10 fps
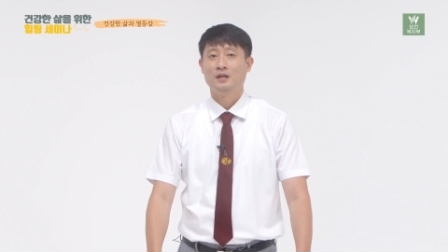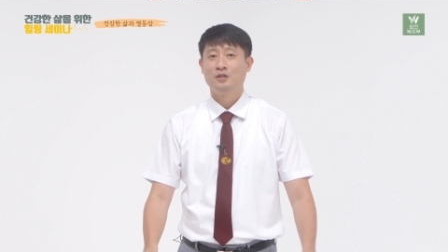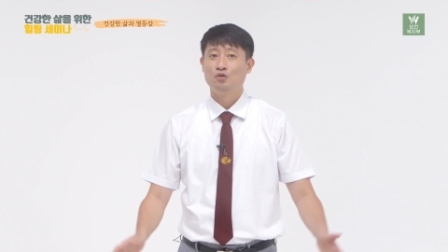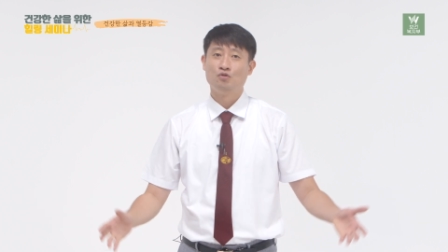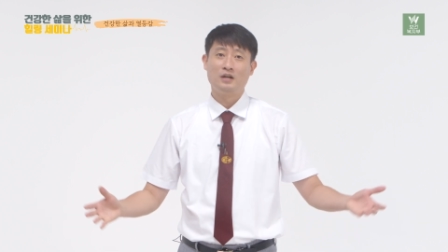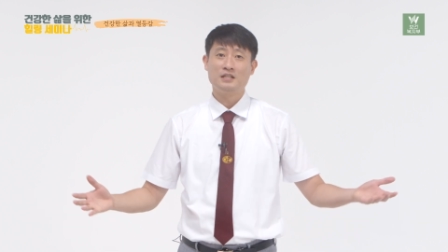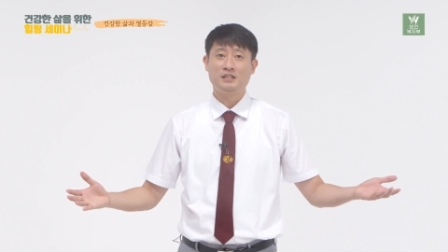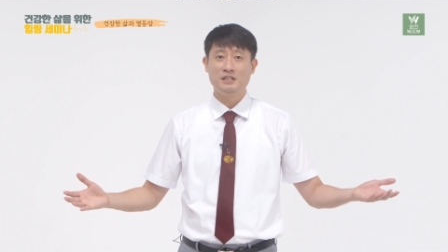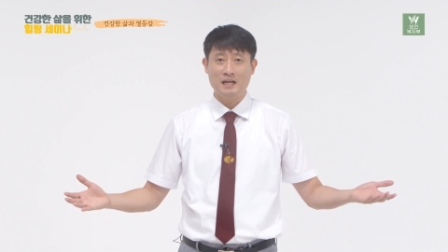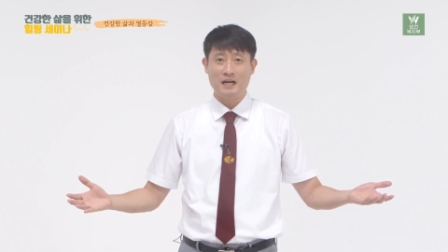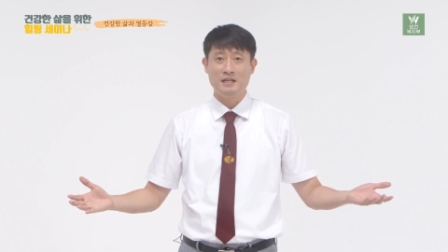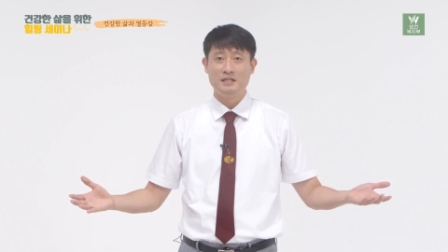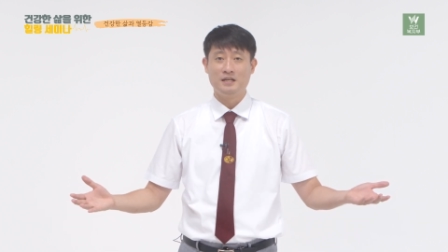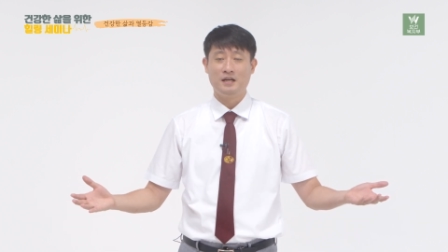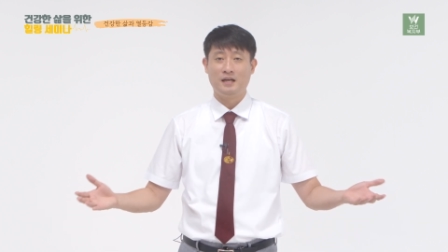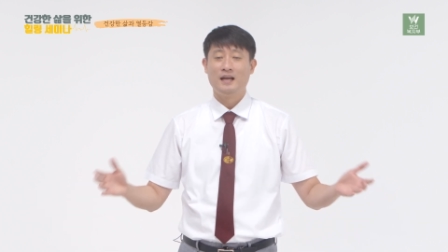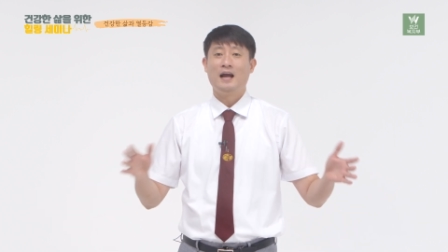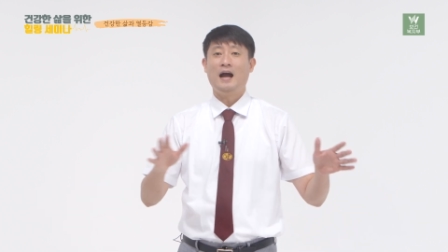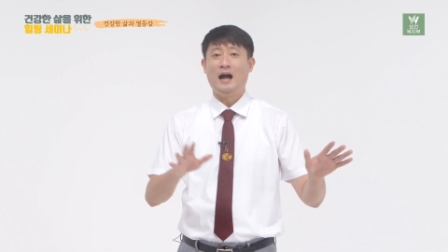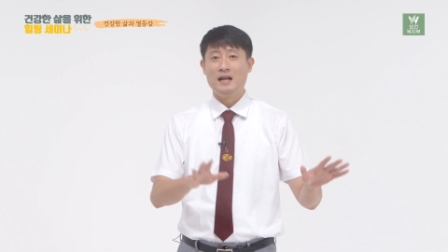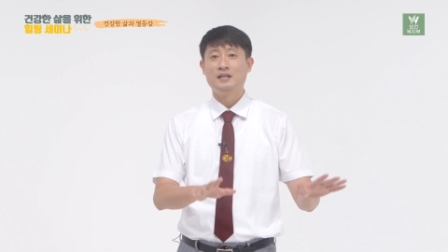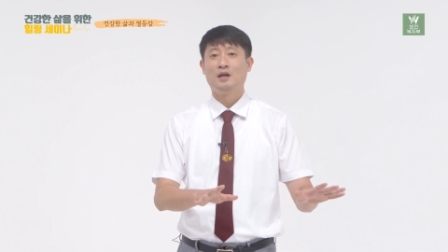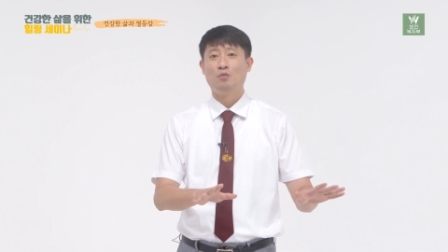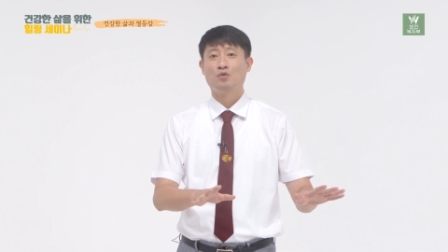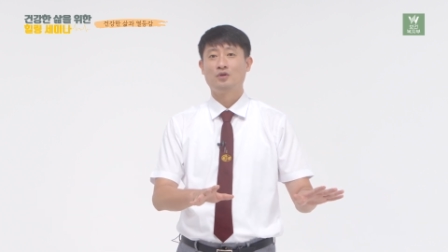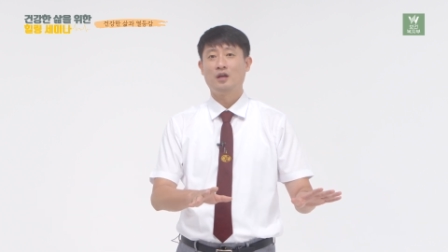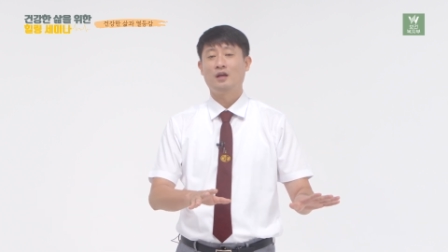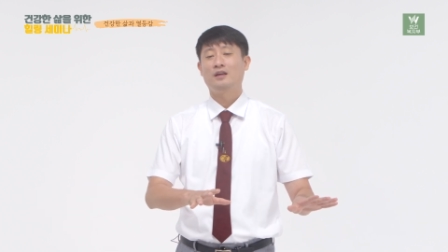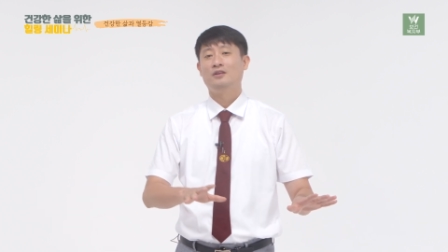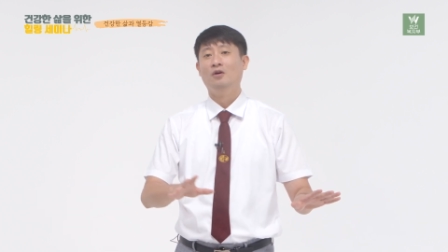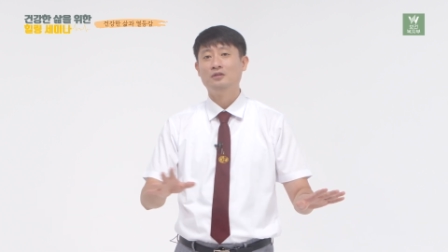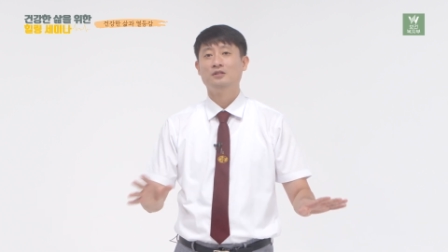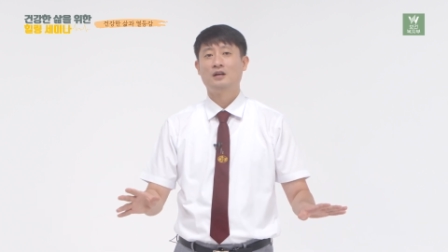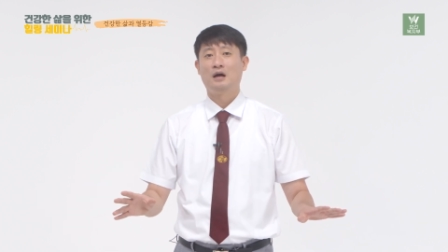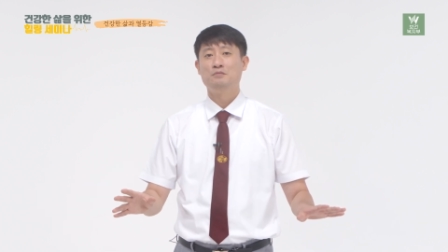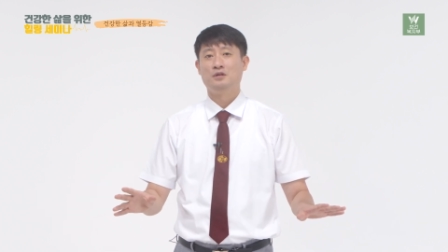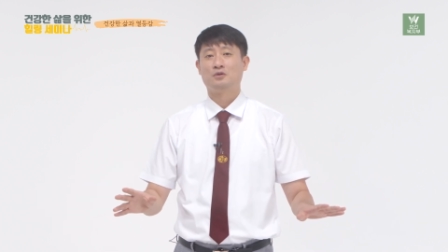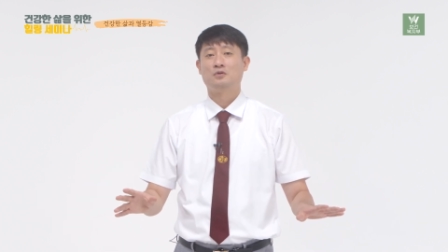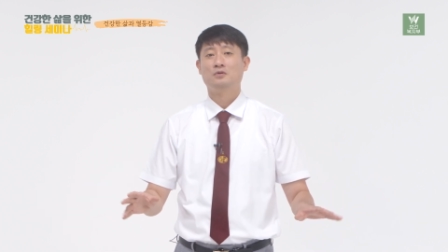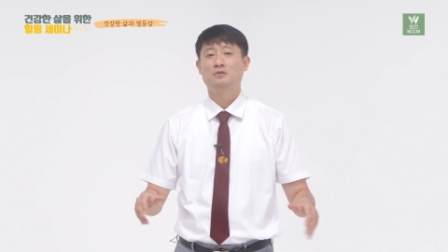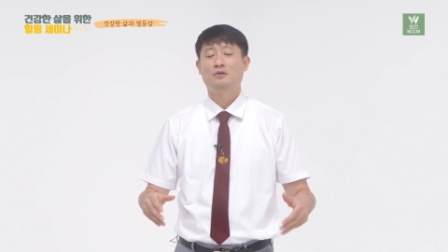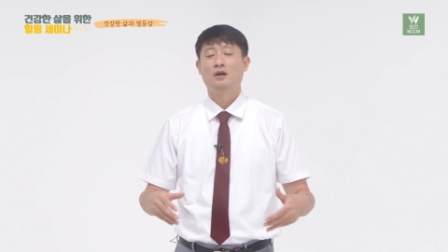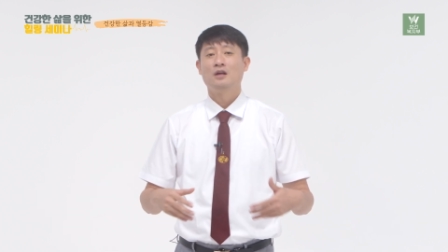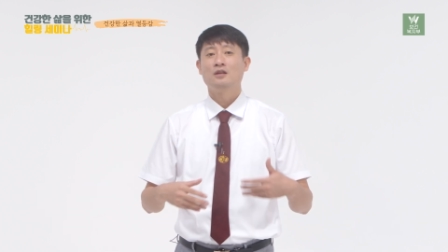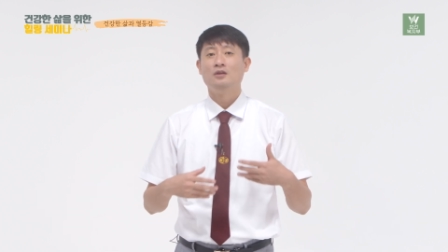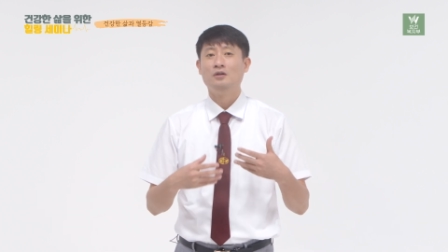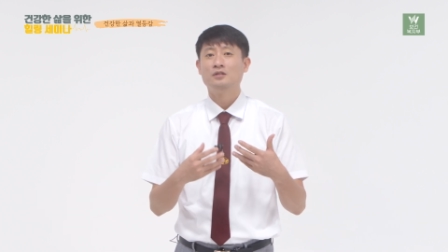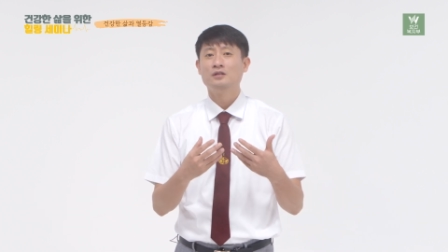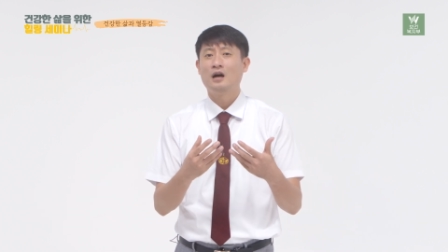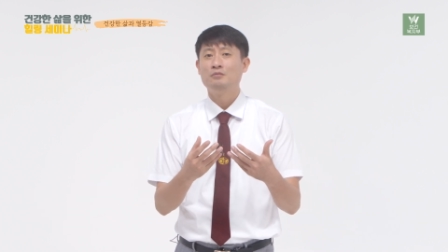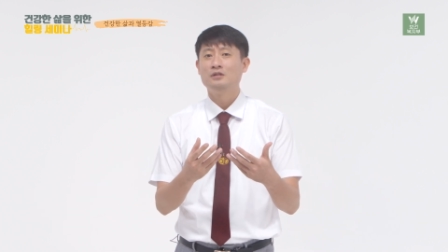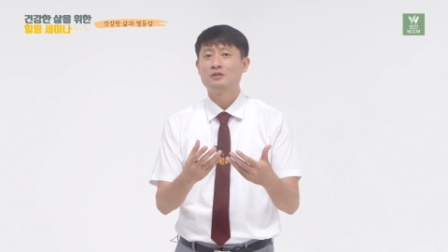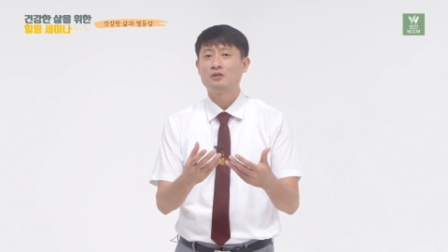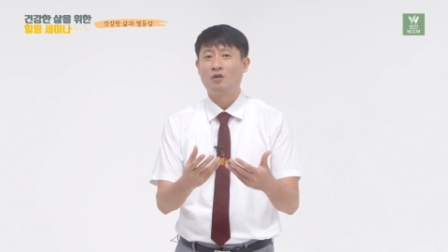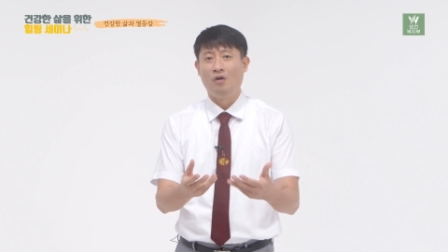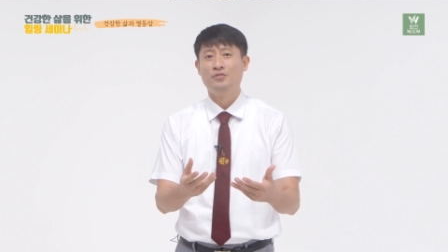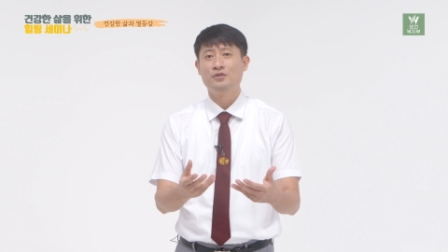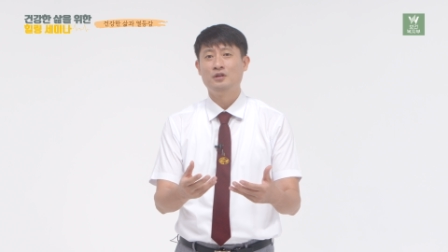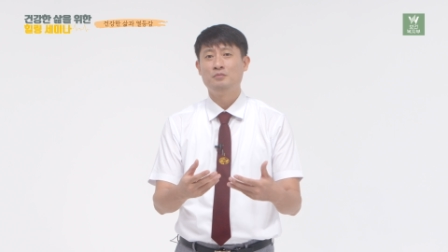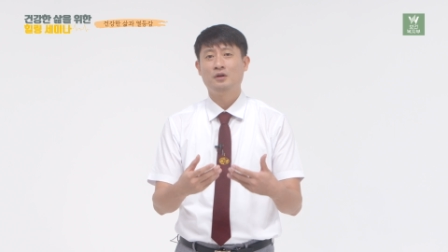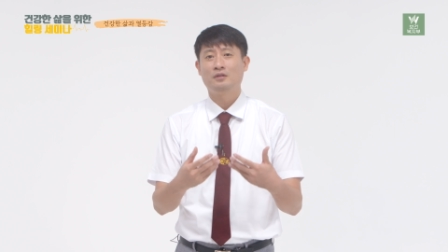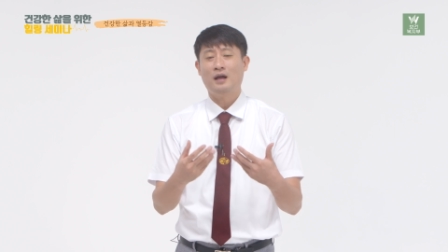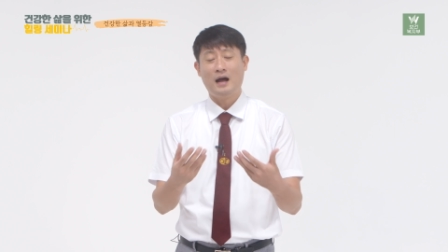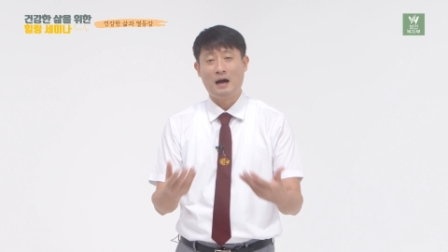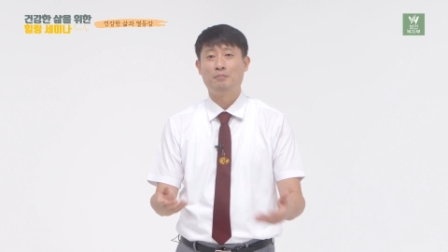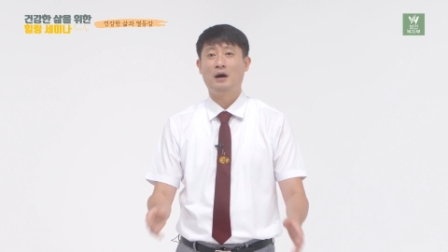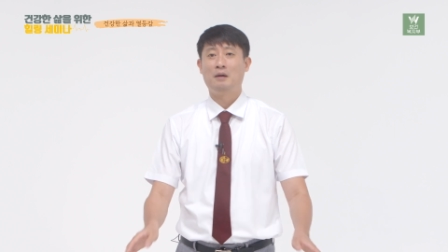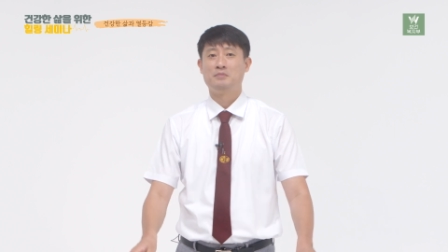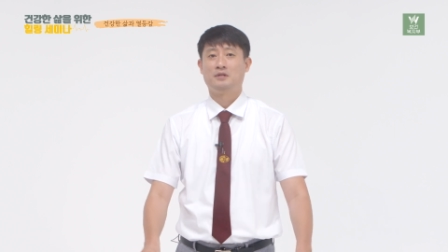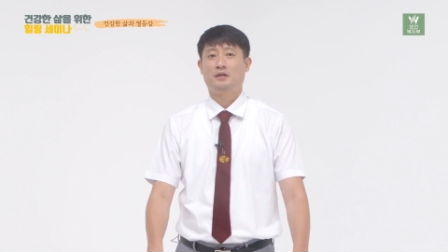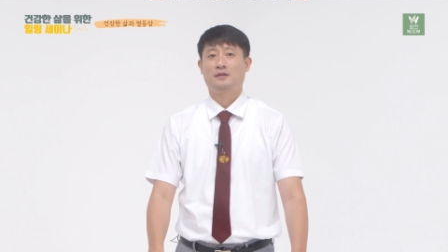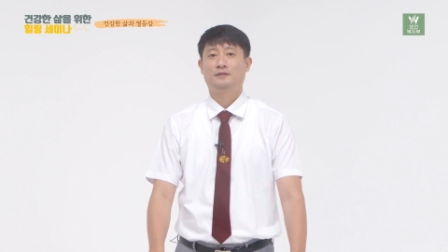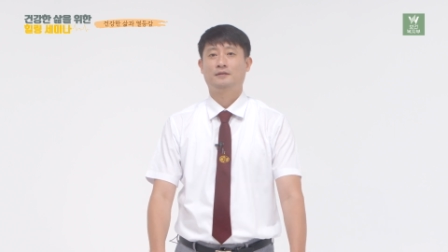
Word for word: 누구나 신이 아니기에 알게 모르게 열등감이 있고 열등감을 건드리면 아파합니다.